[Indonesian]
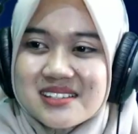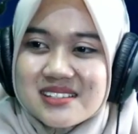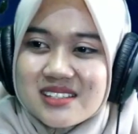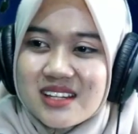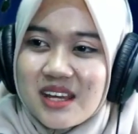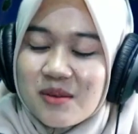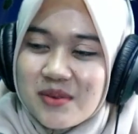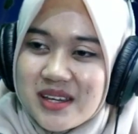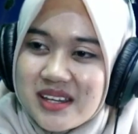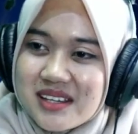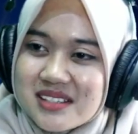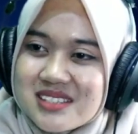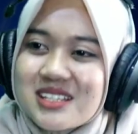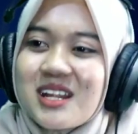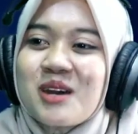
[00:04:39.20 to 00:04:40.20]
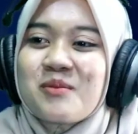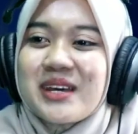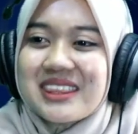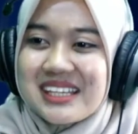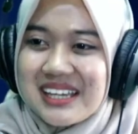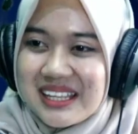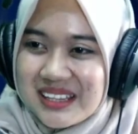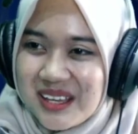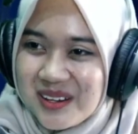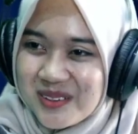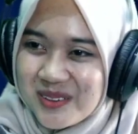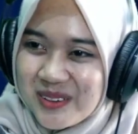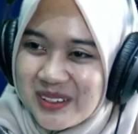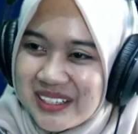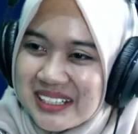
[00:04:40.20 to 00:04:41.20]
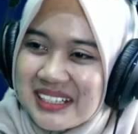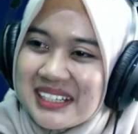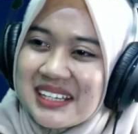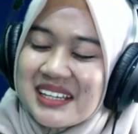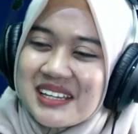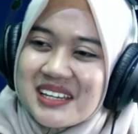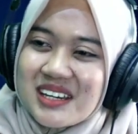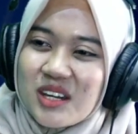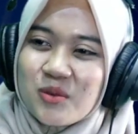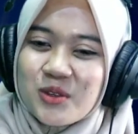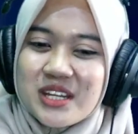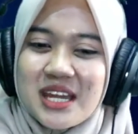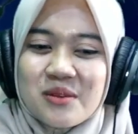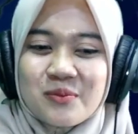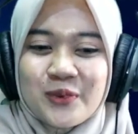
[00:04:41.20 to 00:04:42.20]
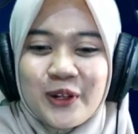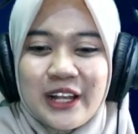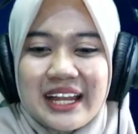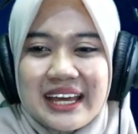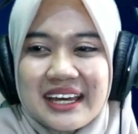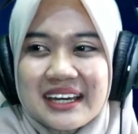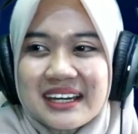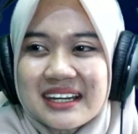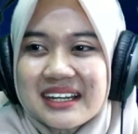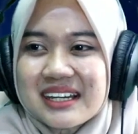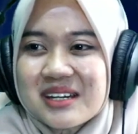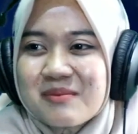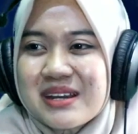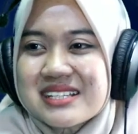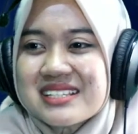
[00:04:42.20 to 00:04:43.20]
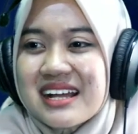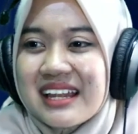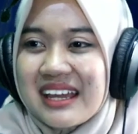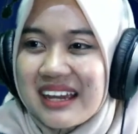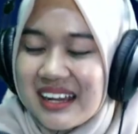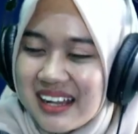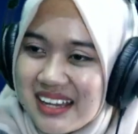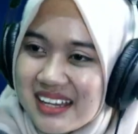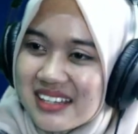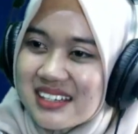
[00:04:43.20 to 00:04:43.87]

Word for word: tiga tahun selama tiga iya, tahun selama tiga tahun kemudian pulang ke Majalengka